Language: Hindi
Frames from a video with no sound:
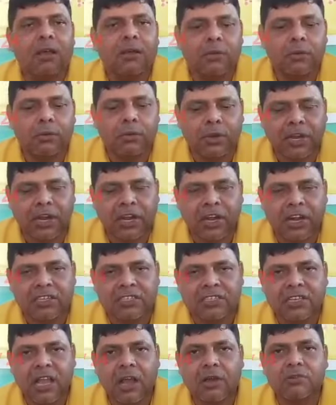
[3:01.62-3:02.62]
का उन
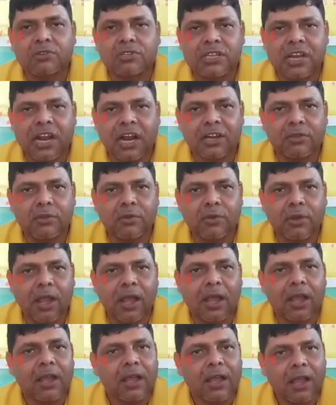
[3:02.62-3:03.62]
ट्रेनर्स का उन खिलाड़ियों
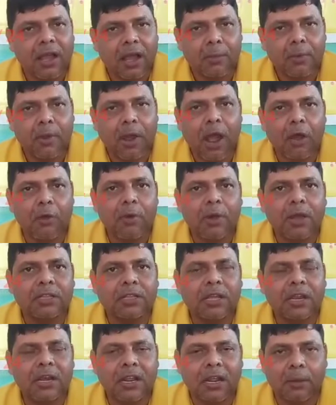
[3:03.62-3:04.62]
का हम लोग
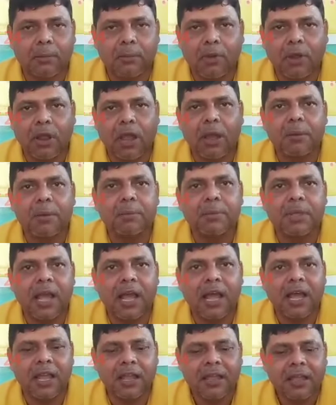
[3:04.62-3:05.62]
अवगत करने का मौका हमें
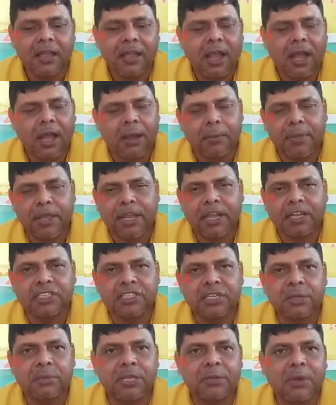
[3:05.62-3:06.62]
मिला है हम एक
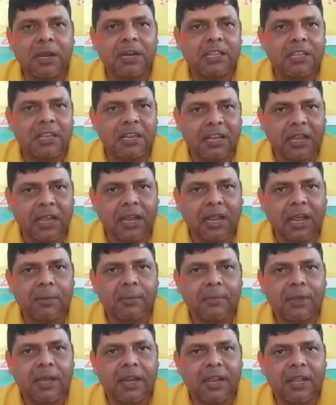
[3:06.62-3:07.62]
अच्छी मेजबानी देने का
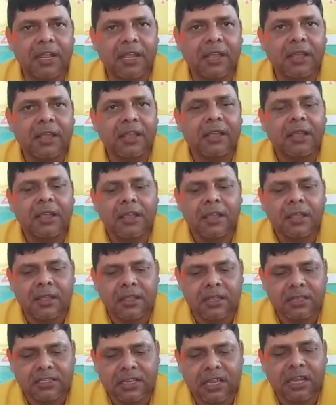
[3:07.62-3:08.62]
काम करेंगे
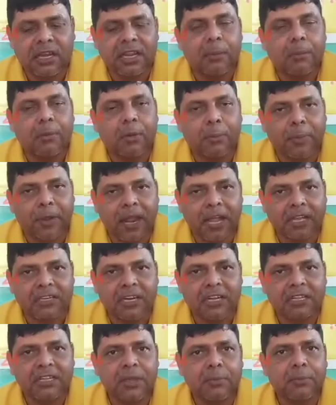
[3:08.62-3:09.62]
इसके लिए हम लोग
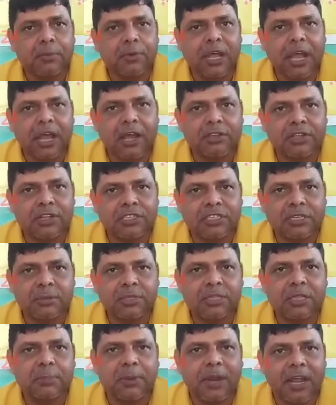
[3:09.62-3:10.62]
प्रयासरत है पूरी आयोजन
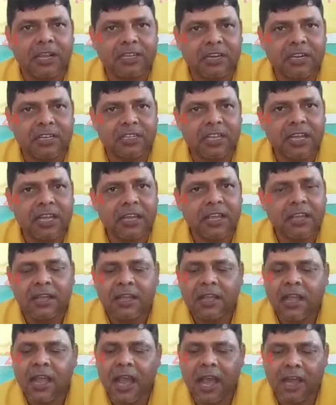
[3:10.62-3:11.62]
समिति प्रयासरत है
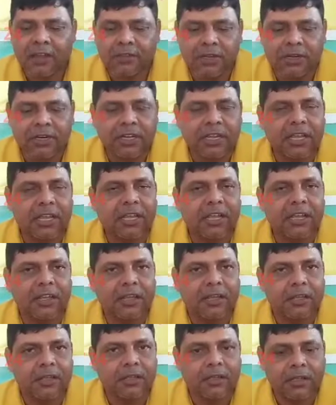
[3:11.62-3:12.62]
आयोजन के
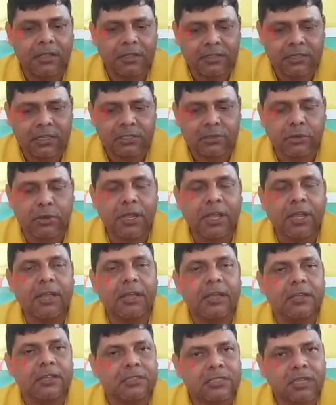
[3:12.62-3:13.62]
से जुड़े
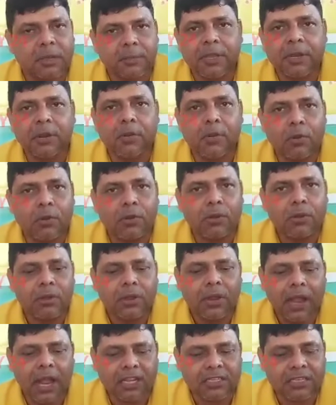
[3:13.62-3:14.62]
सभी लोग
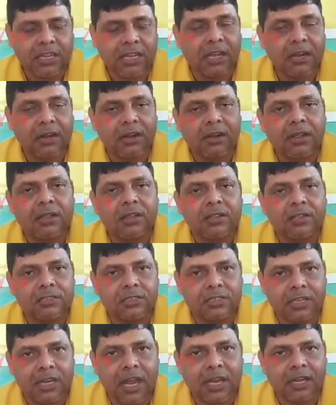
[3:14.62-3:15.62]
खासकर
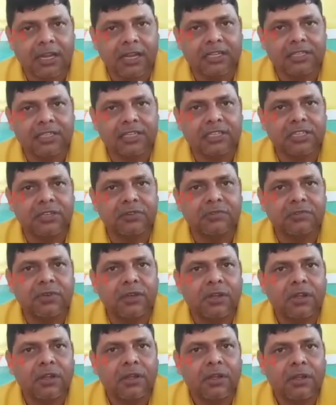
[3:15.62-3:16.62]
जिला के
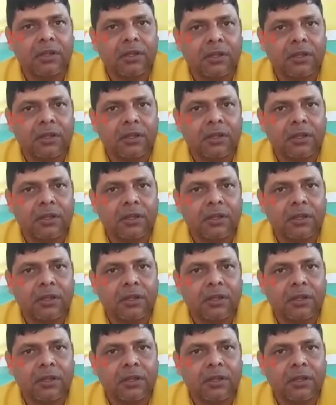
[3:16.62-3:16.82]
सचिव